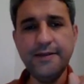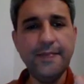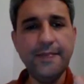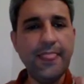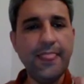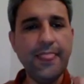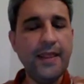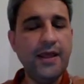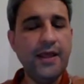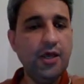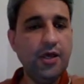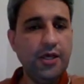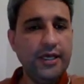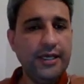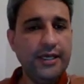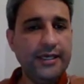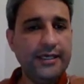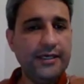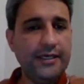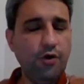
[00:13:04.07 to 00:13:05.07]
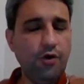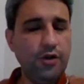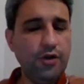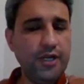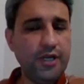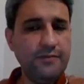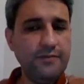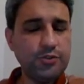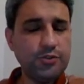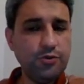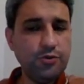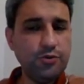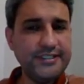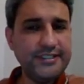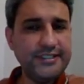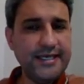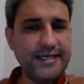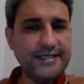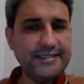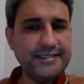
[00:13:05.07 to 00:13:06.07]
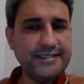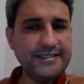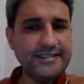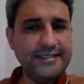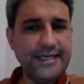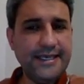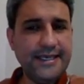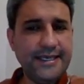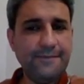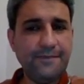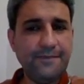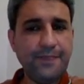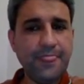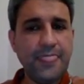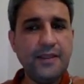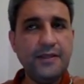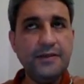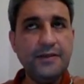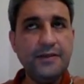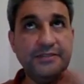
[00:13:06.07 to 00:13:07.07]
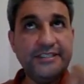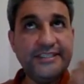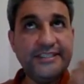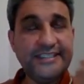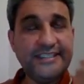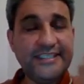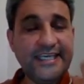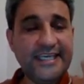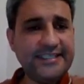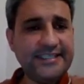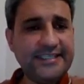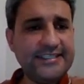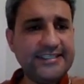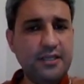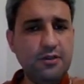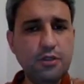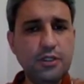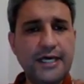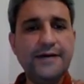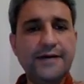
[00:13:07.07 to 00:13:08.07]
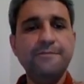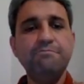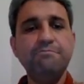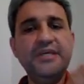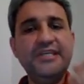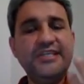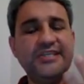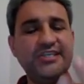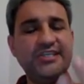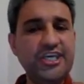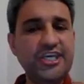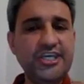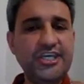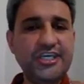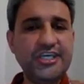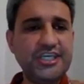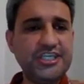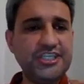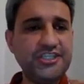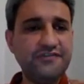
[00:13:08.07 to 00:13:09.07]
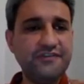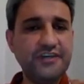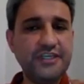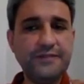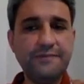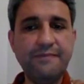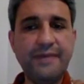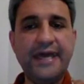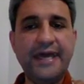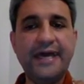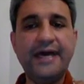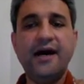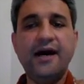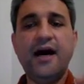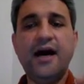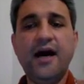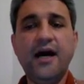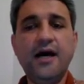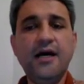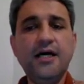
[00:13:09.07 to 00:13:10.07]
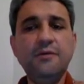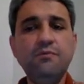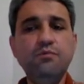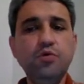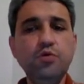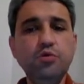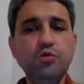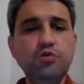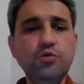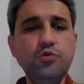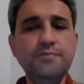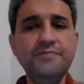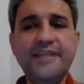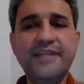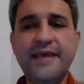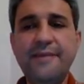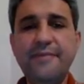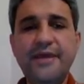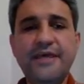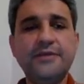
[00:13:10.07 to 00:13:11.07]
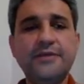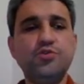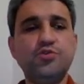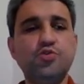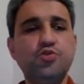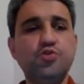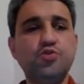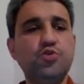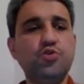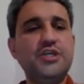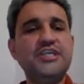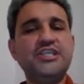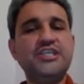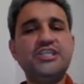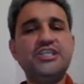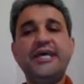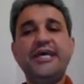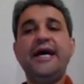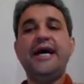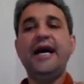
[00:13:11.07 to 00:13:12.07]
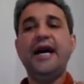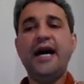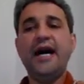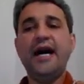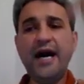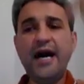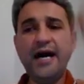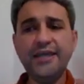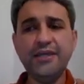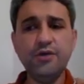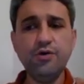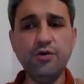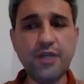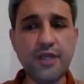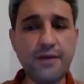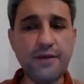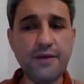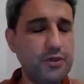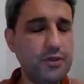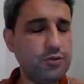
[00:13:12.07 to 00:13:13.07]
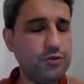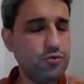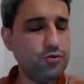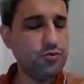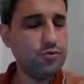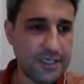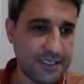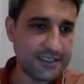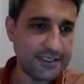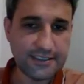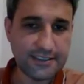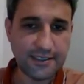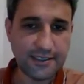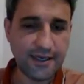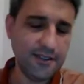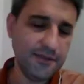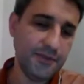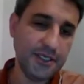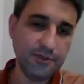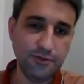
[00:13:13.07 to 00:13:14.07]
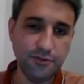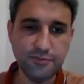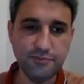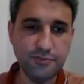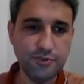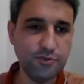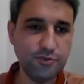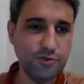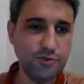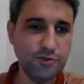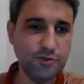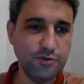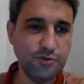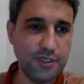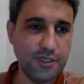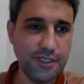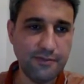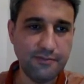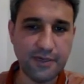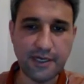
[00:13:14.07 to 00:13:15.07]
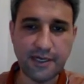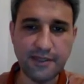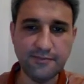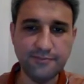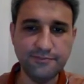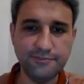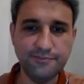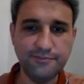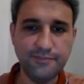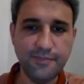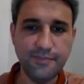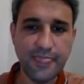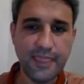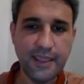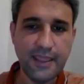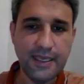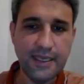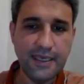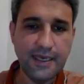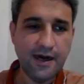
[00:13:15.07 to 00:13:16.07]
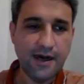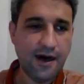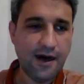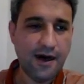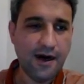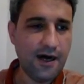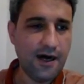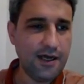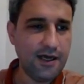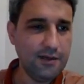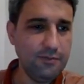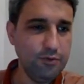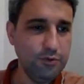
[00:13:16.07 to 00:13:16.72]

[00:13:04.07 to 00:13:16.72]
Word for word: Ee, öğrenme psikolojisi dersinde sezgisel yolla bir şeyi keşfetme, aha buldum deme süreci Hangi öğrenme türüydü arkadaşlar? Hadi bekliyorum bir söyleyin bakalım. Aha buldum.